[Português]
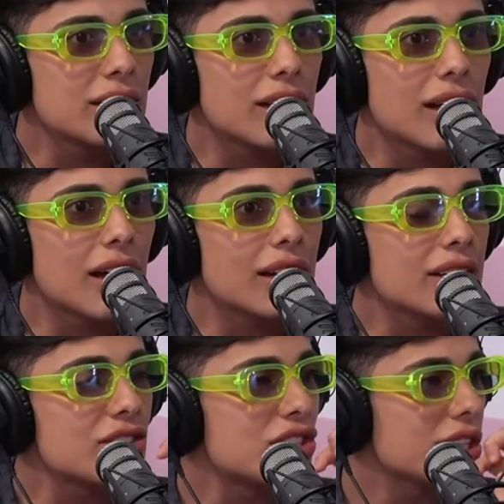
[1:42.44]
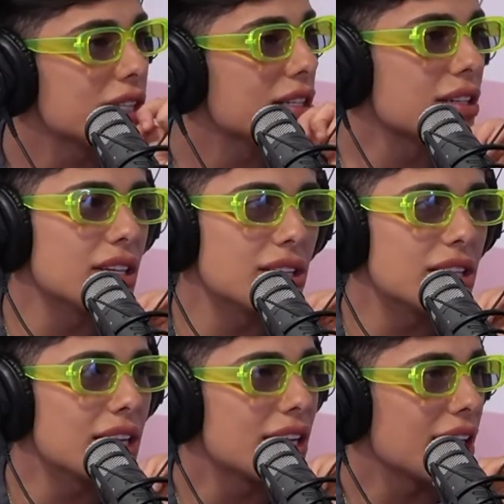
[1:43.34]
a, a energia da
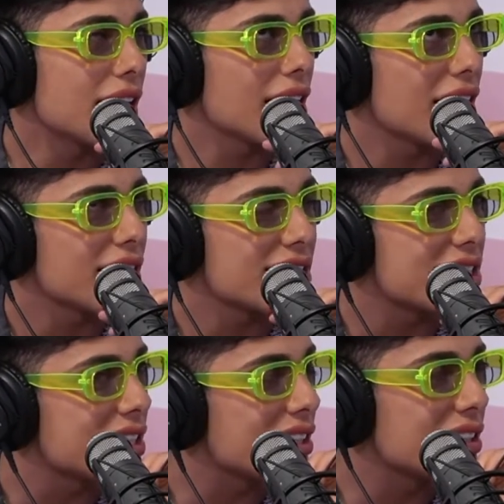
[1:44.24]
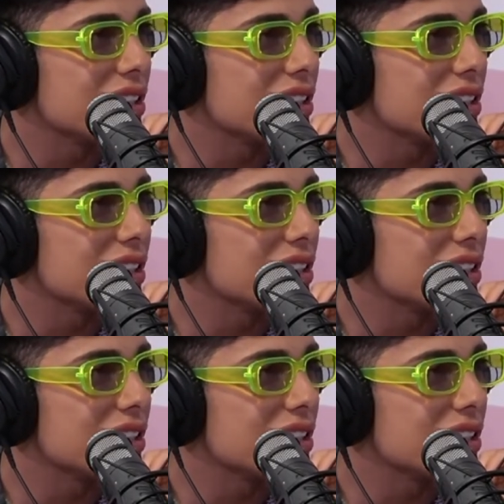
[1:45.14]
Anitta é, assim,